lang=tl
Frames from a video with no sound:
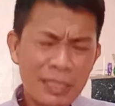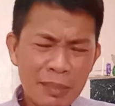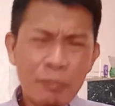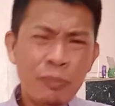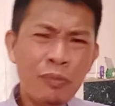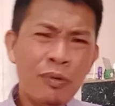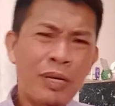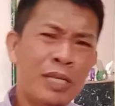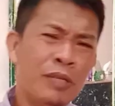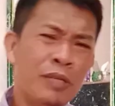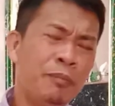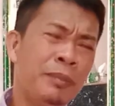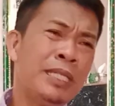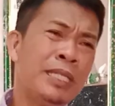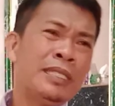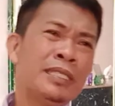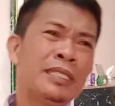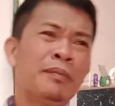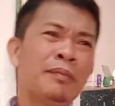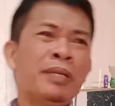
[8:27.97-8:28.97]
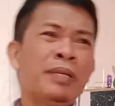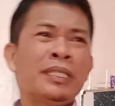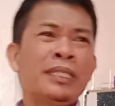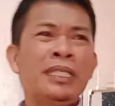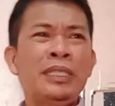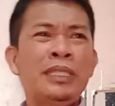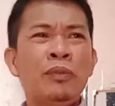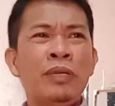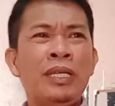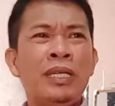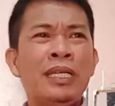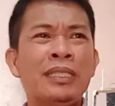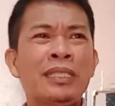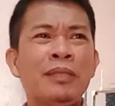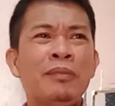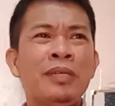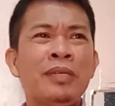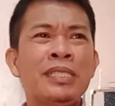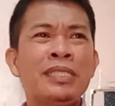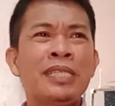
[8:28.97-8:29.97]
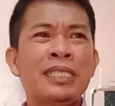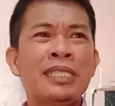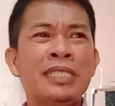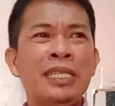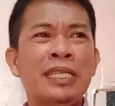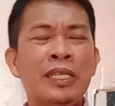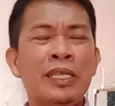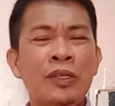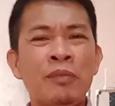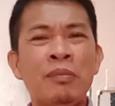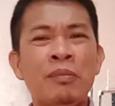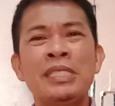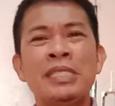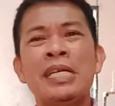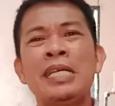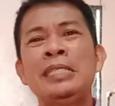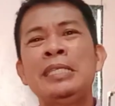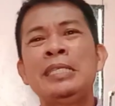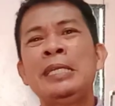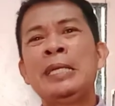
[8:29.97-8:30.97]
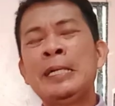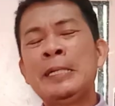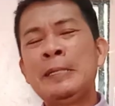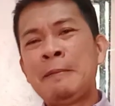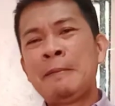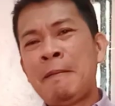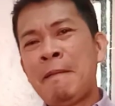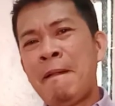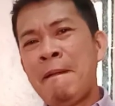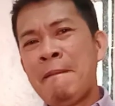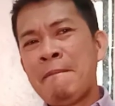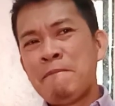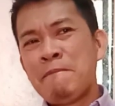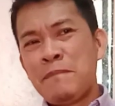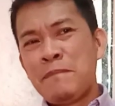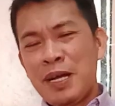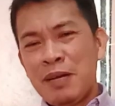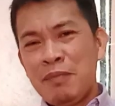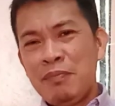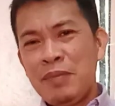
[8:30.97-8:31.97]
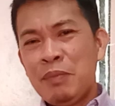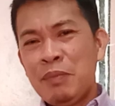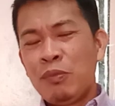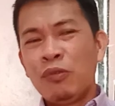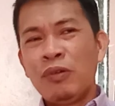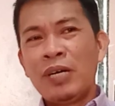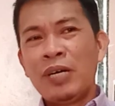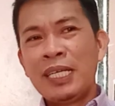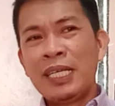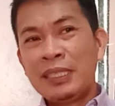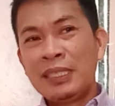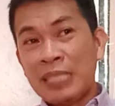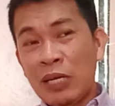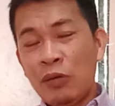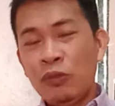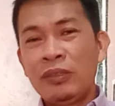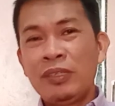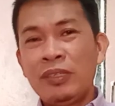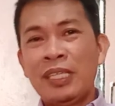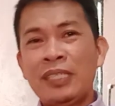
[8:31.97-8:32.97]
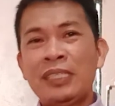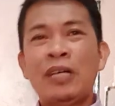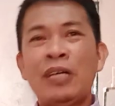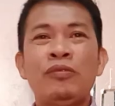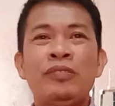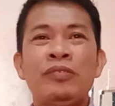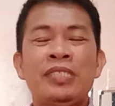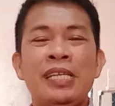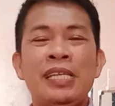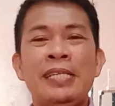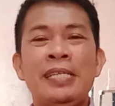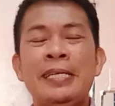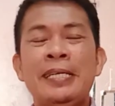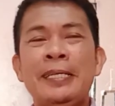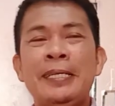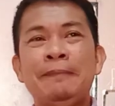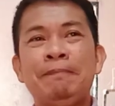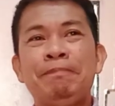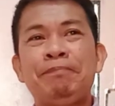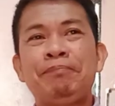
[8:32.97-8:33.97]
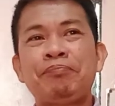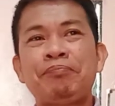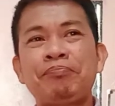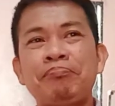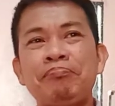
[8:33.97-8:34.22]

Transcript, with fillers: Ganyan po kalikit yung pagtitiwalag ng mga saksi ni Jehovah sa kanilang mga membro, kaya takot na takot sila dyan.